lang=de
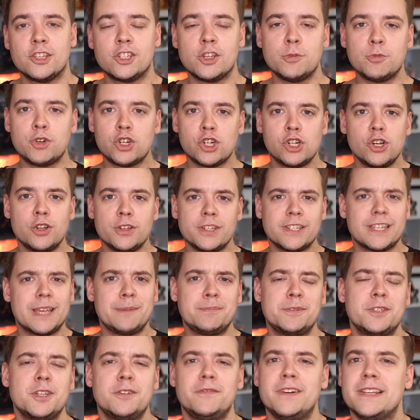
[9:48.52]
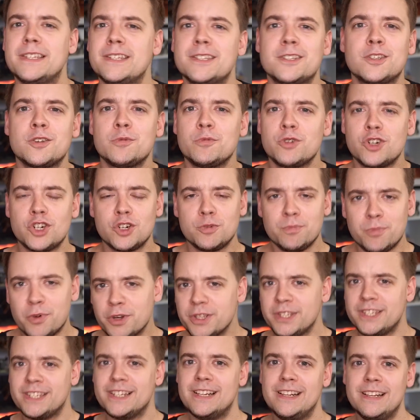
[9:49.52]
Zum Schluss gibt es noch was zum
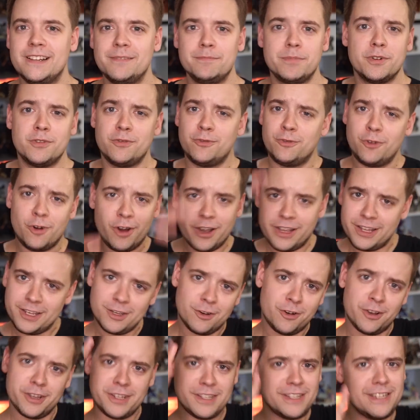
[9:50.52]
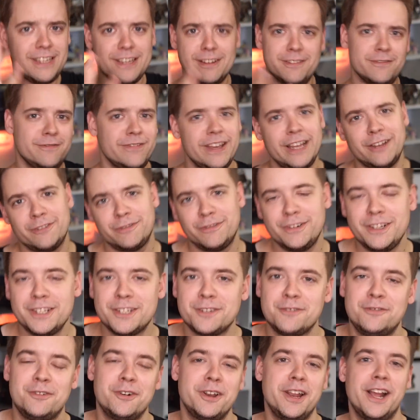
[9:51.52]
Schmunzeln, bevor ich euch hier
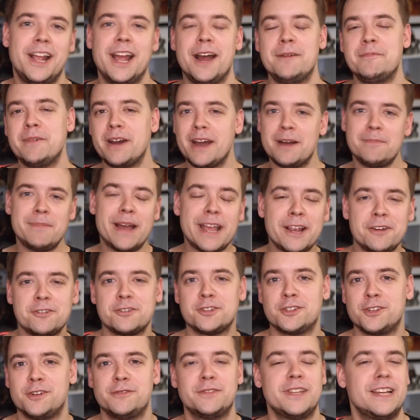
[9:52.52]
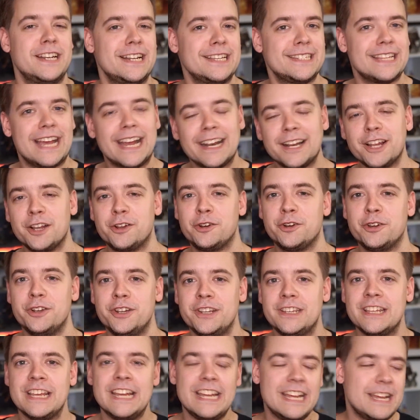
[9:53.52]
wegfließe vor der Kamera. Microsoft hat jetzt
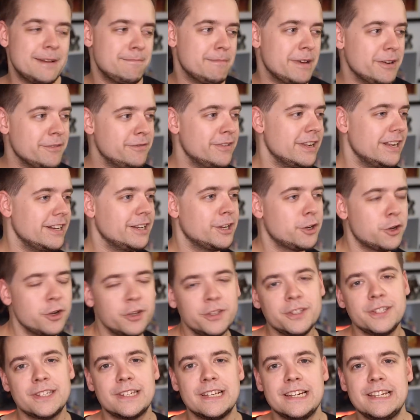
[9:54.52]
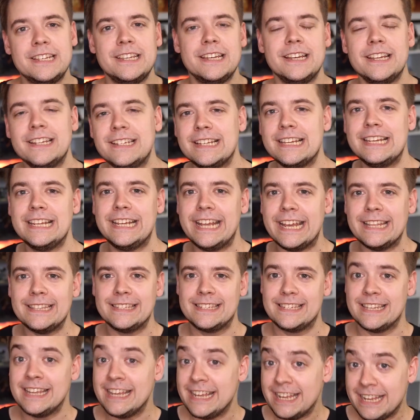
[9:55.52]
angekündigt, man will eine künstliche
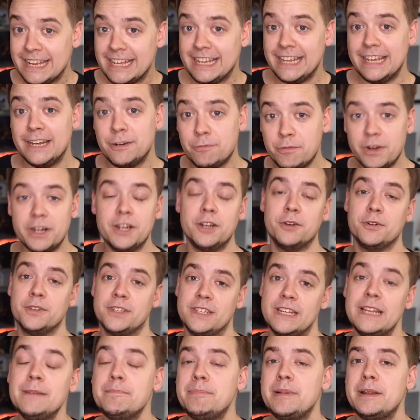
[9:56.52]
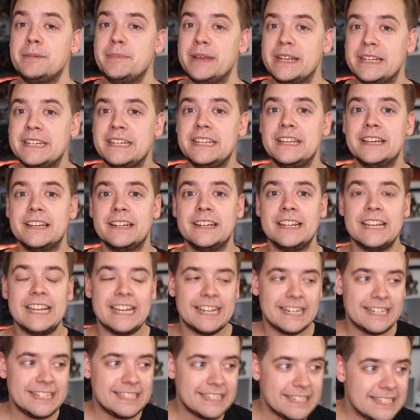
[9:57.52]
Intelligenz in Windows implementieren,
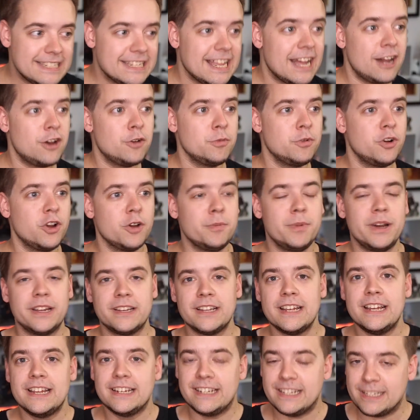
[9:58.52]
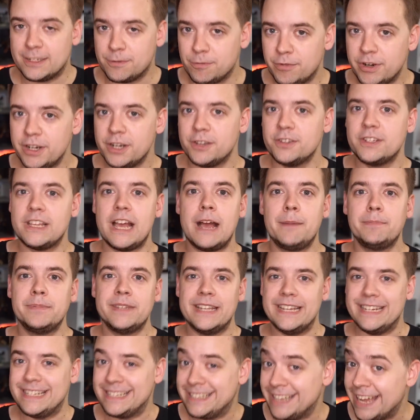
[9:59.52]
die sich darum kümmert, dass Windows
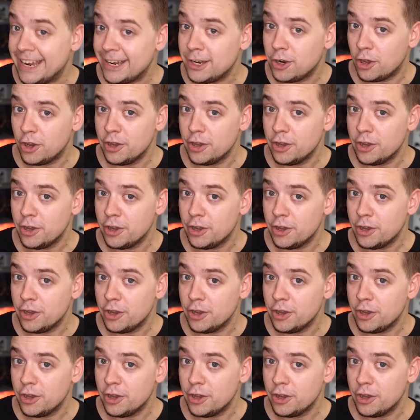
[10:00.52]
Update dann